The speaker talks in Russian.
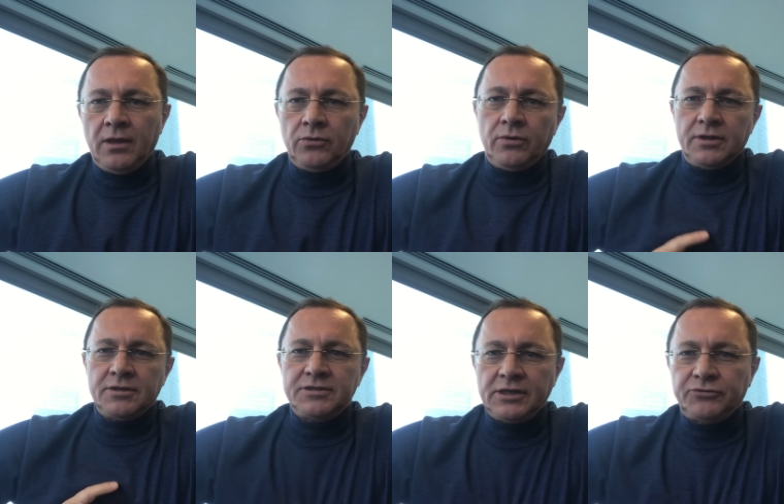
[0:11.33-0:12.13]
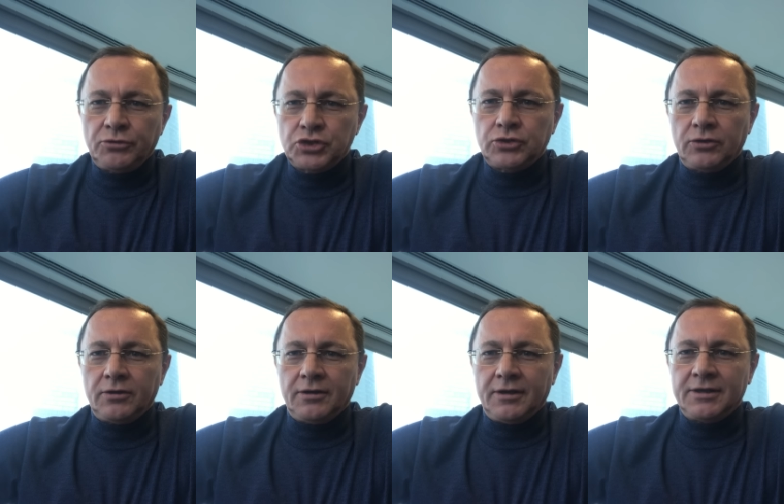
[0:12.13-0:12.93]
Но ну, э, дело в том,
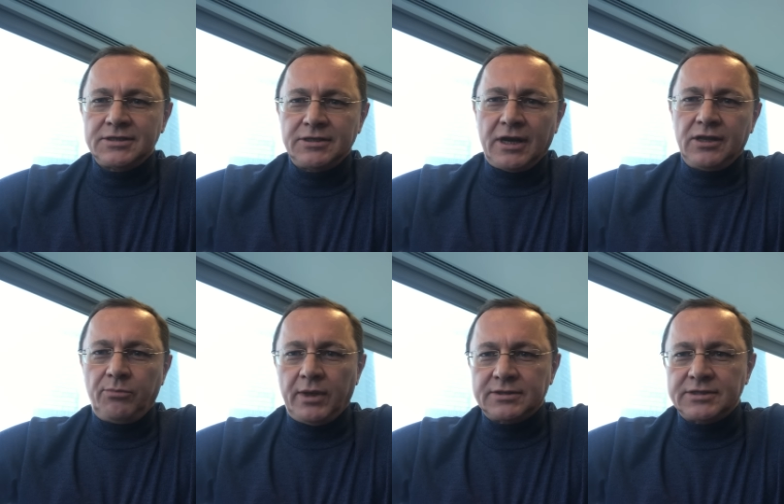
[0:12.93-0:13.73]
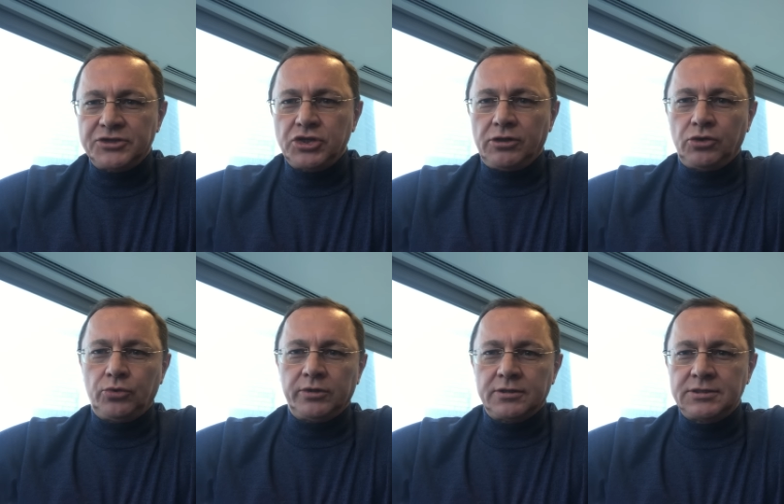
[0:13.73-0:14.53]
что э, Центральный банк с начала
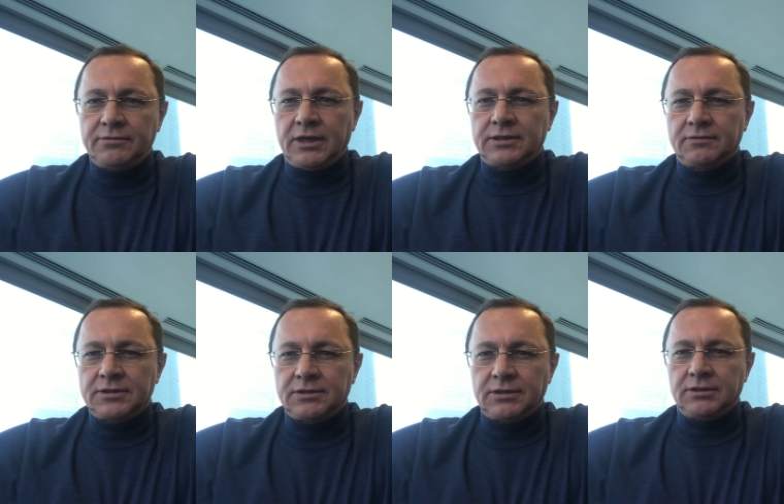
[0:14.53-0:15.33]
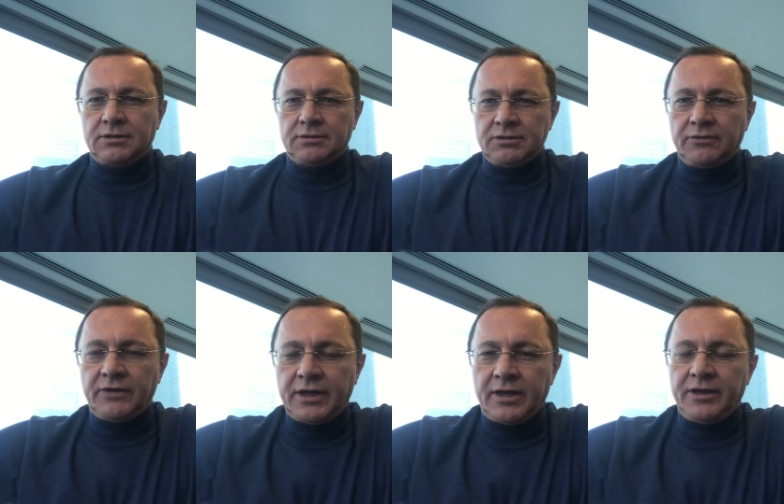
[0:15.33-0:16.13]
года, с 9 где-то
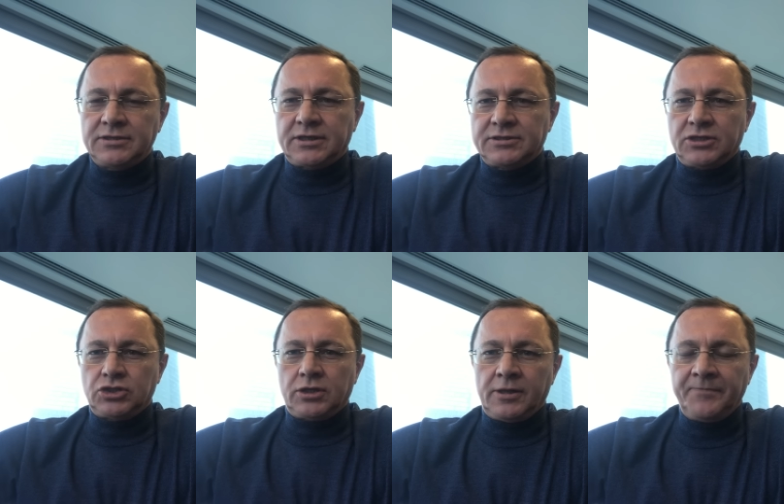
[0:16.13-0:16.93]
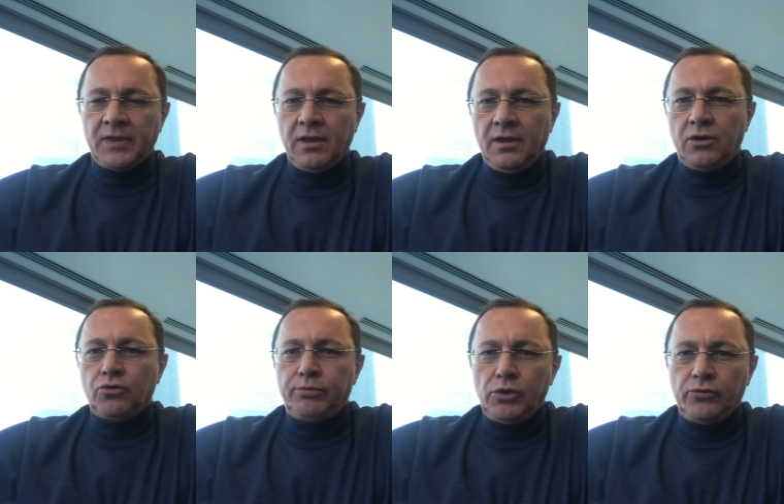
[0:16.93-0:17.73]
января резко зажал
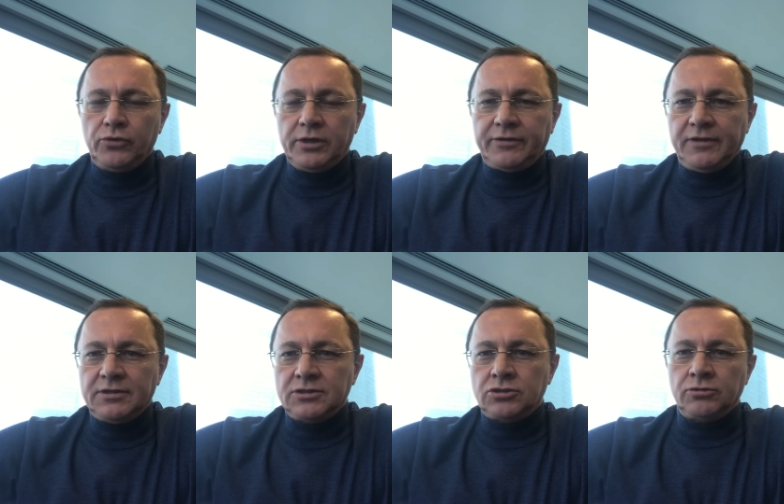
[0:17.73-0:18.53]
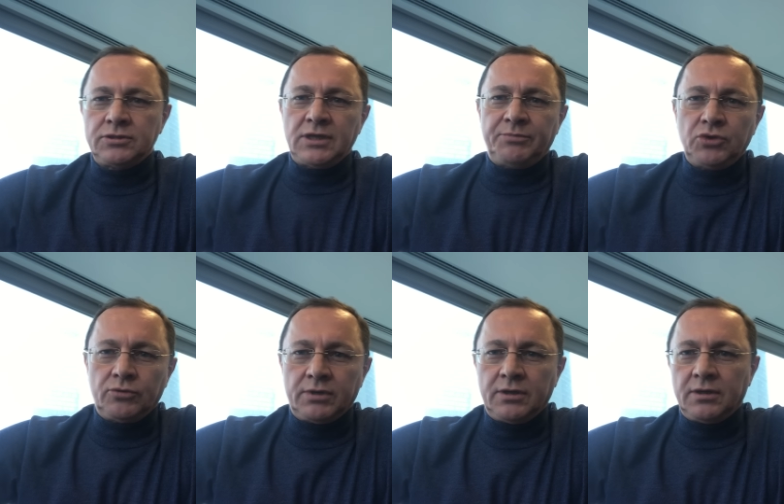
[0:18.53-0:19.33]
рублевую ликвидность, то есть
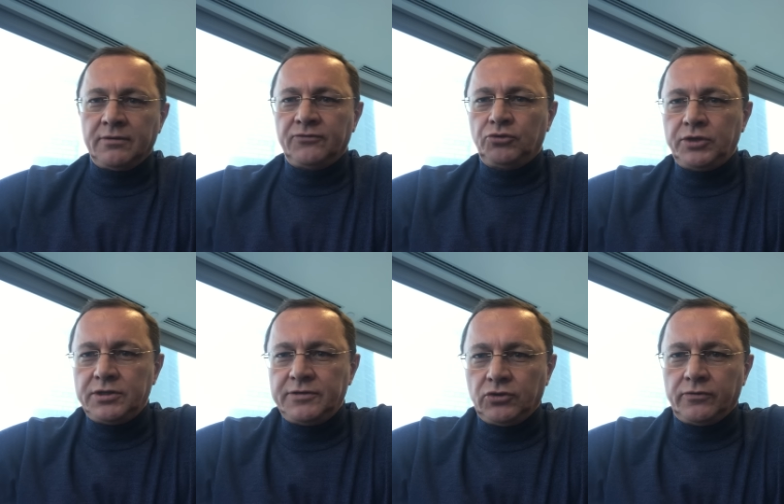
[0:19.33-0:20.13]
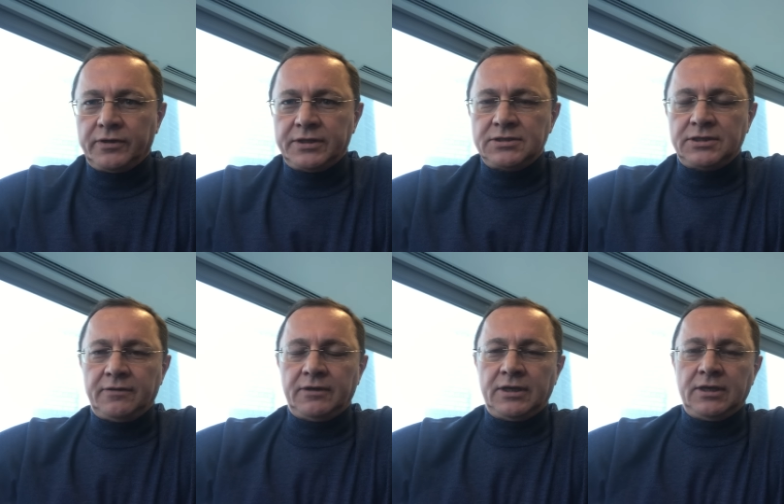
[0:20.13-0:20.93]
объемы внутридневного
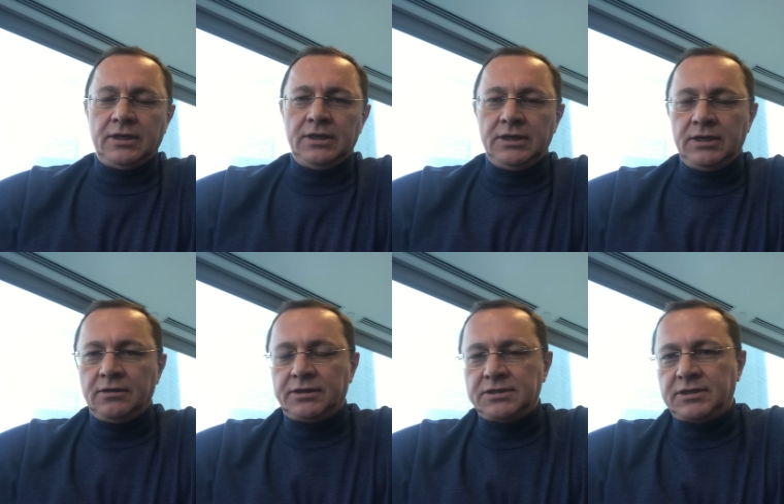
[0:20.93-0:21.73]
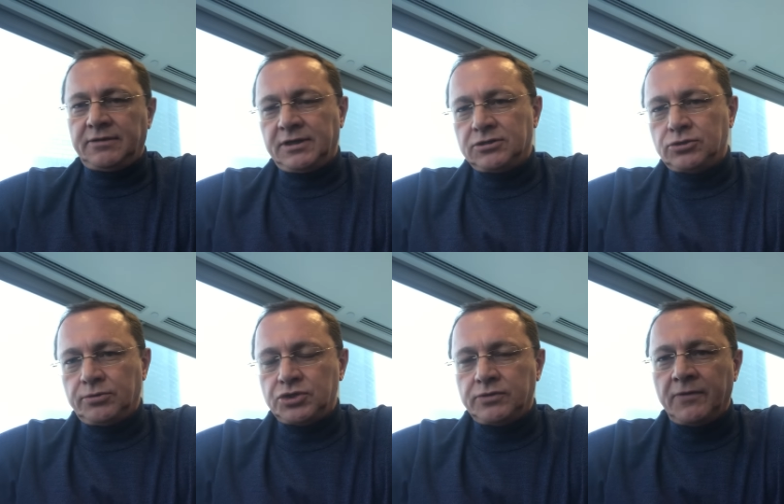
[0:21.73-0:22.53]
кредитования и кредитования
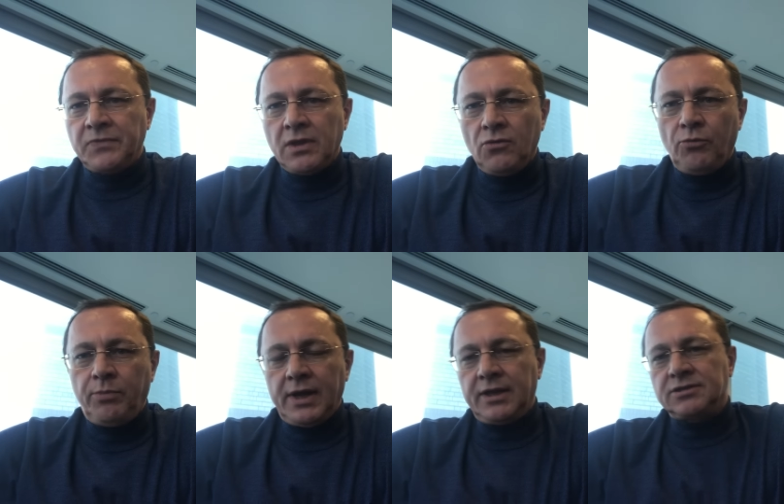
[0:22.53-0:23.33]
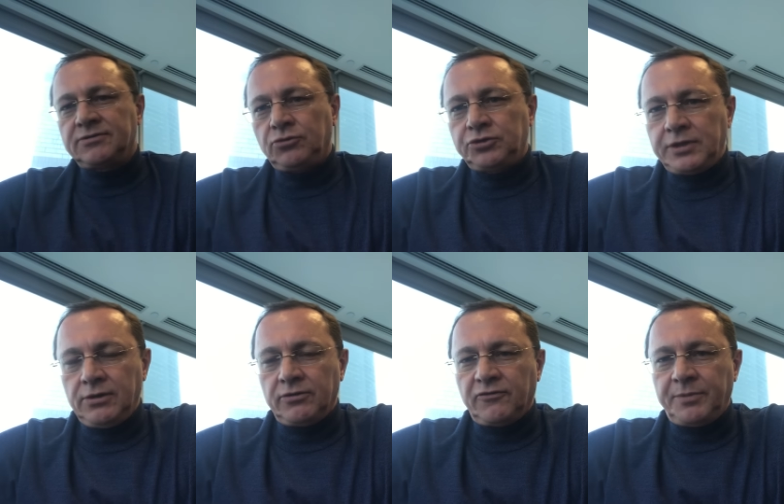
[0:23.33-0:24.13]
срочного упали с 2
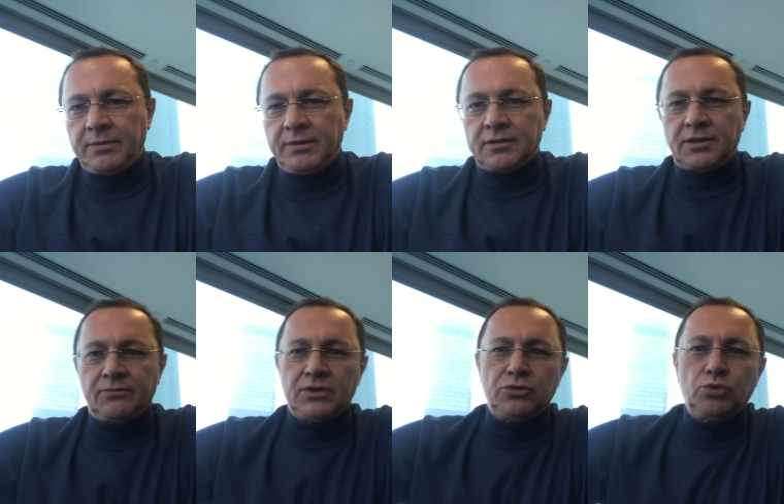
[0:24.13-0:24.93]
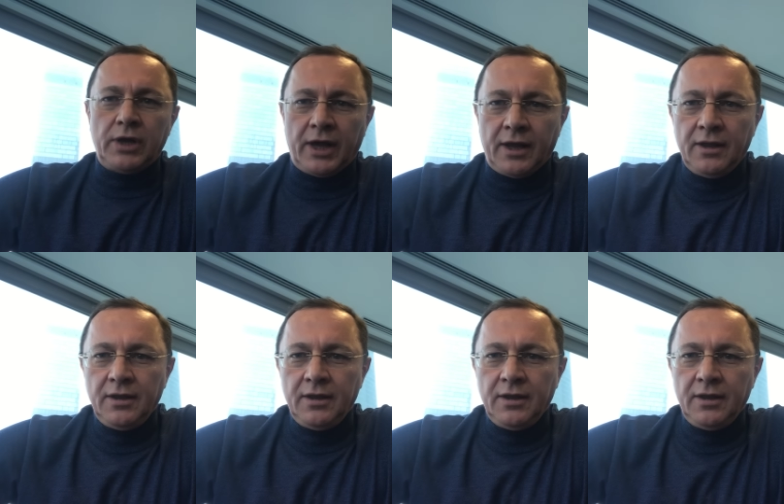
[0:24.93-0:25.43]
триллионов примерно там до нуля.